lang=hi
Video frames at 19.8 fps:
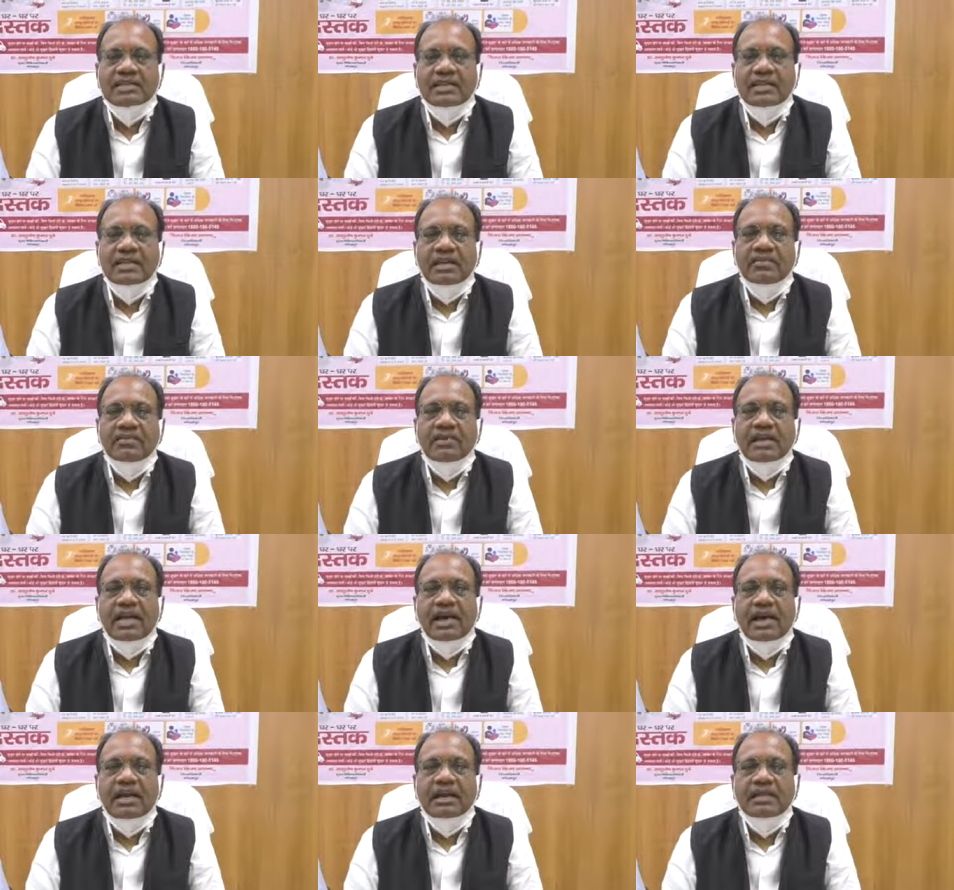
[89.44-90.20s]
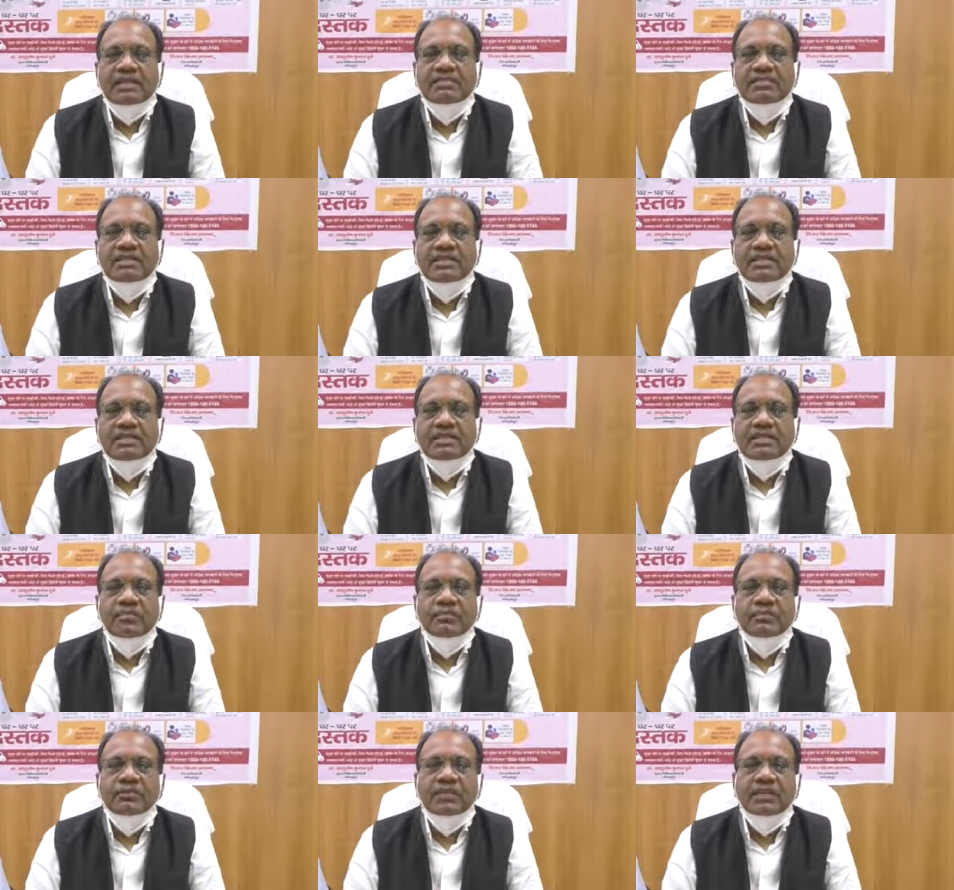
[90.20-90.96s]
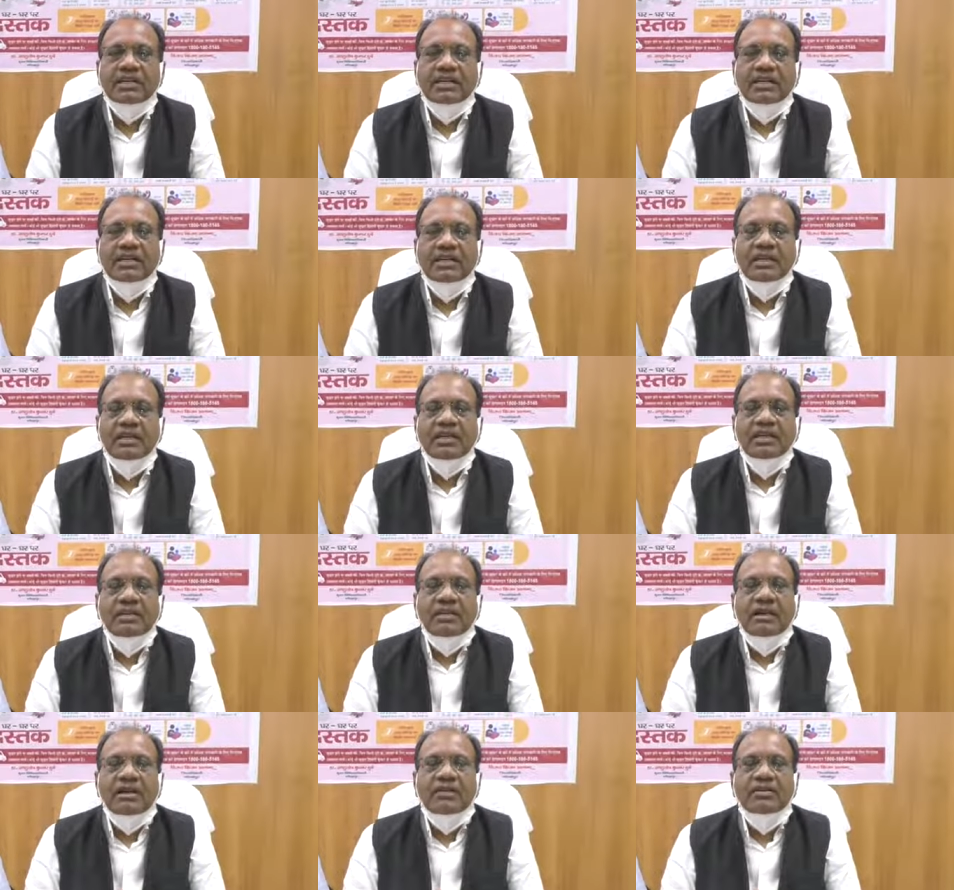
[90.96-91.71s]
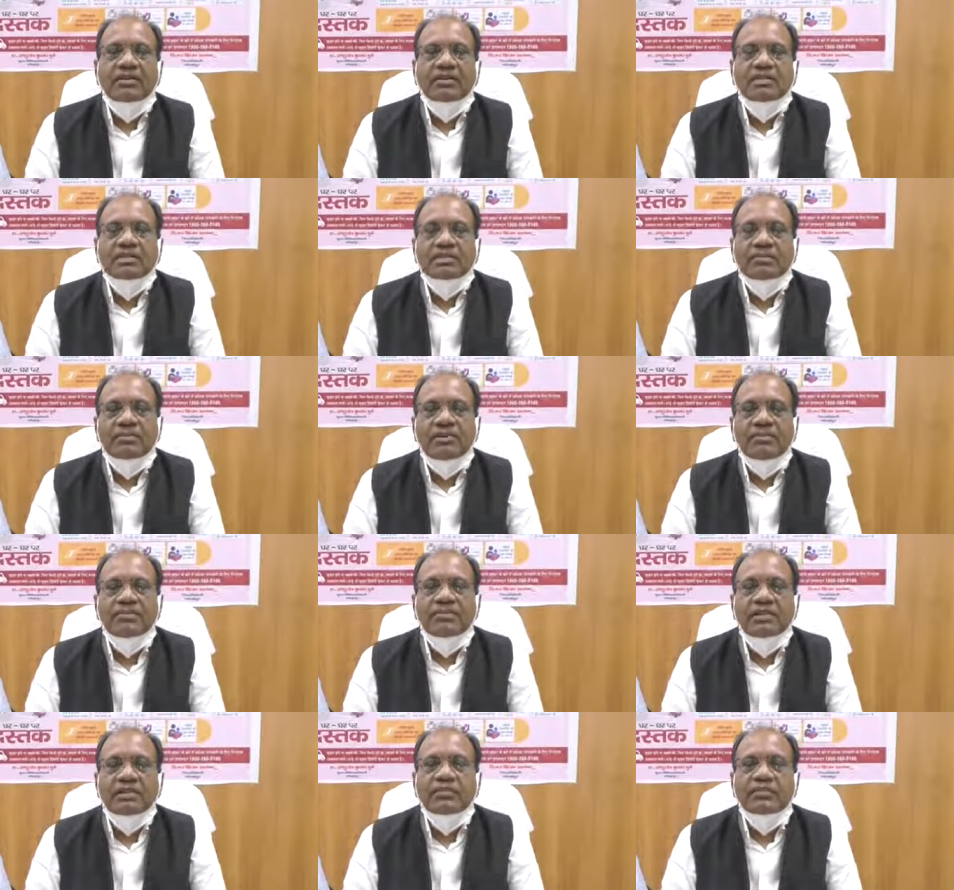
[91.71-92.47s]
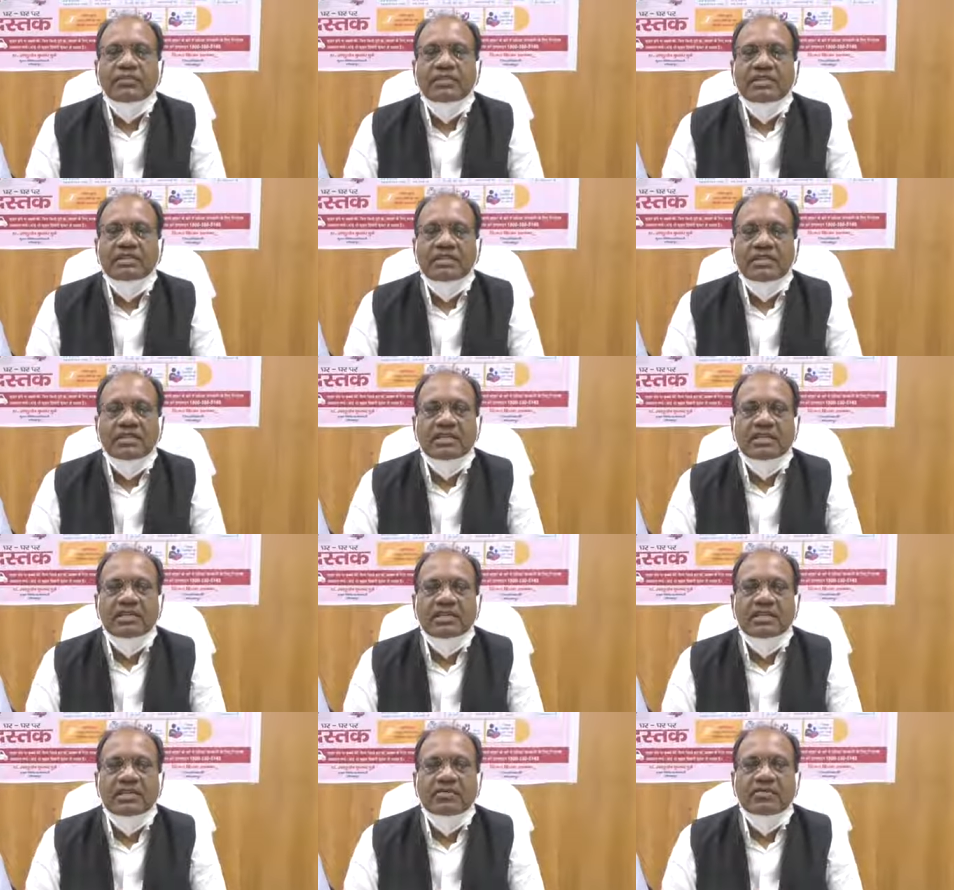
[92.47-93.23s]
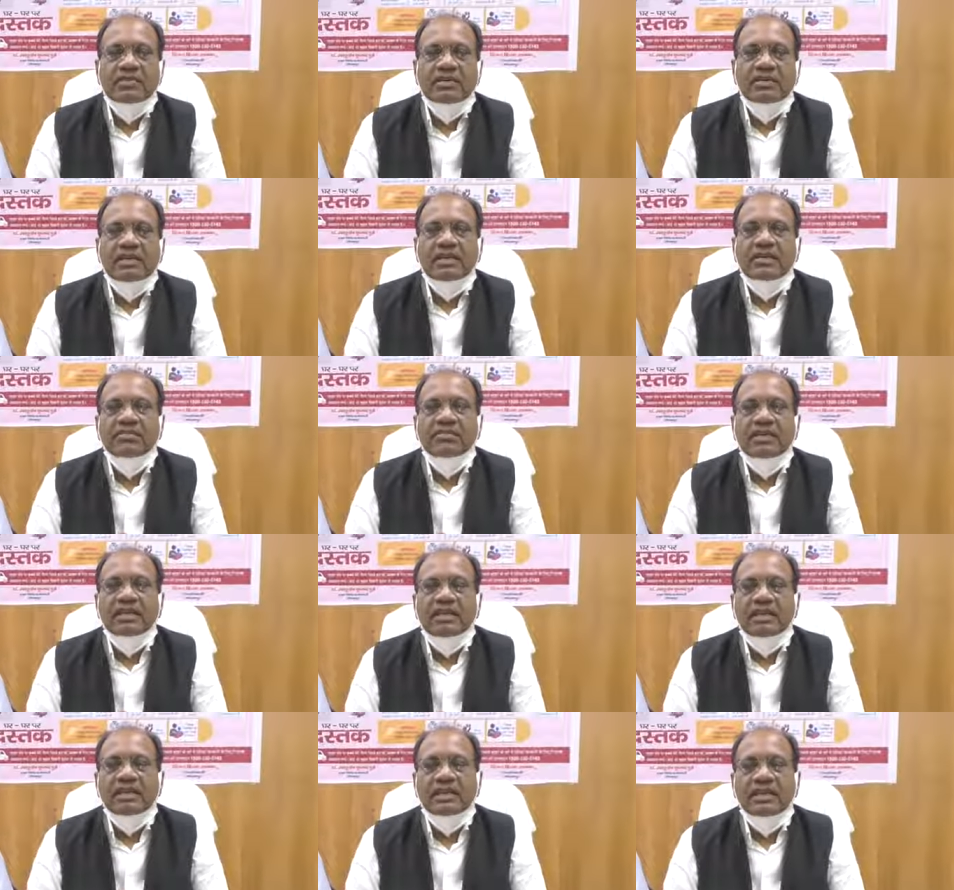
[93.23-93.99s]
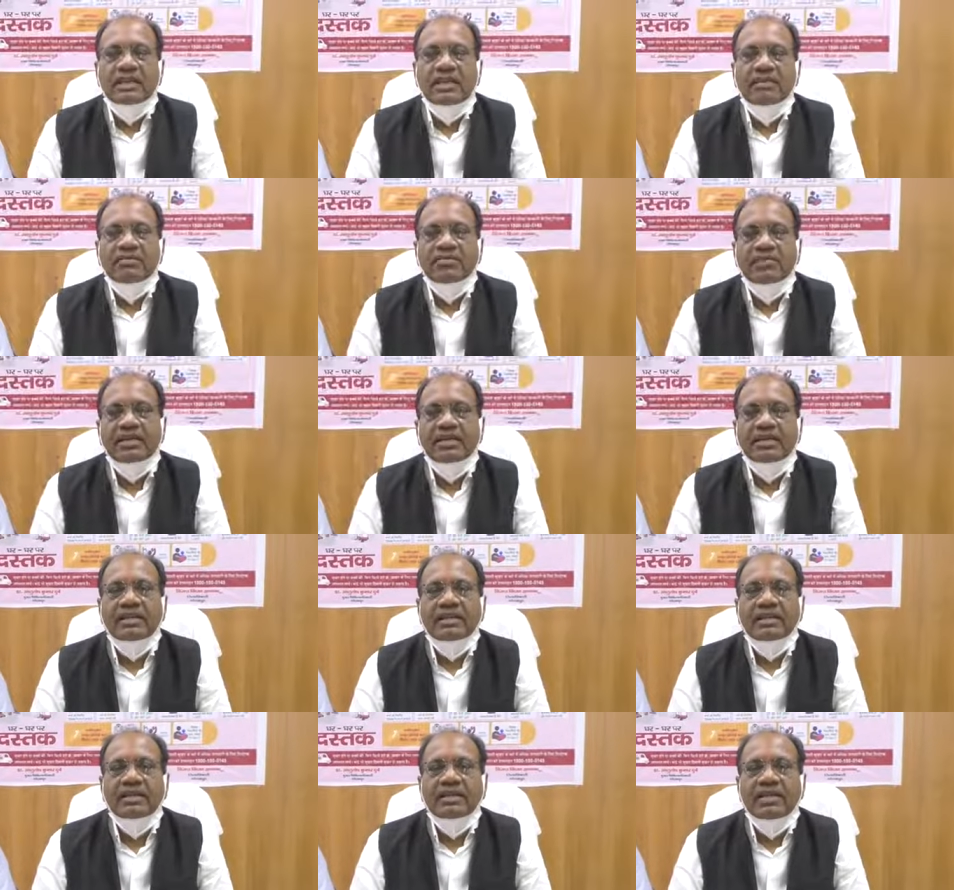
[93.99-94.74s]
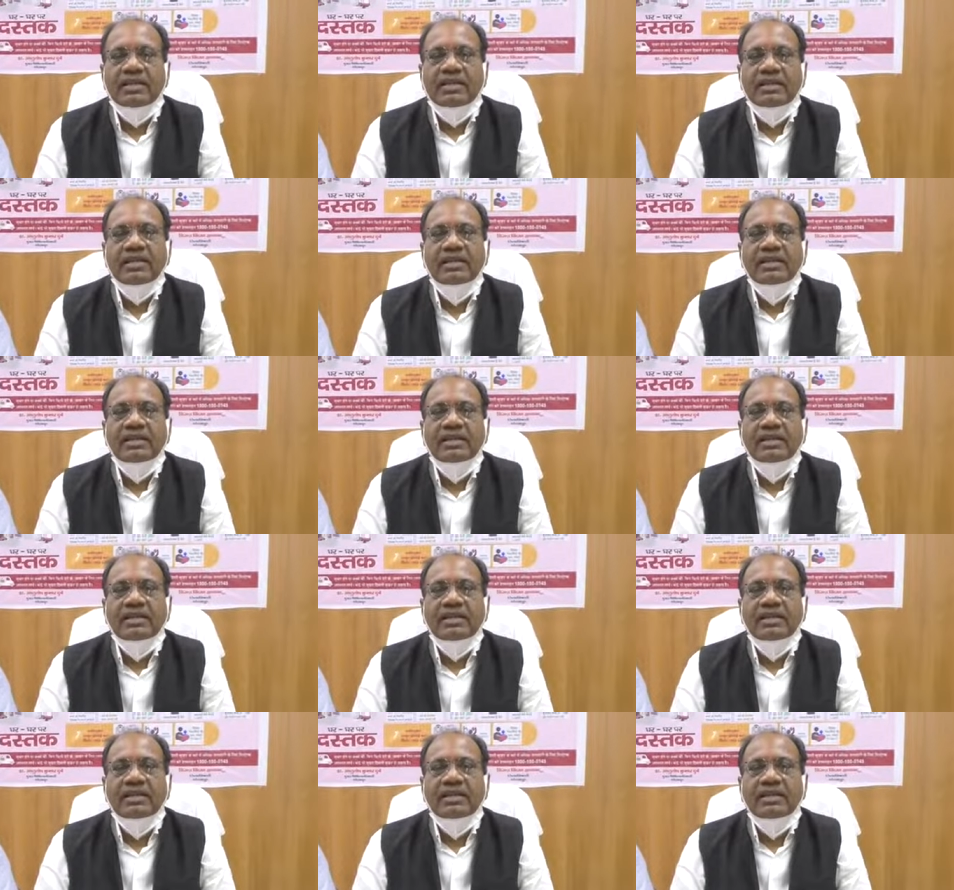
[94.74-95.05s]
e e के केवल आठ मरीज रिपोर्टेड हैं और जिसमें मृत्यु किसी की नहीं हुई है मलेरिया फाइलेरिया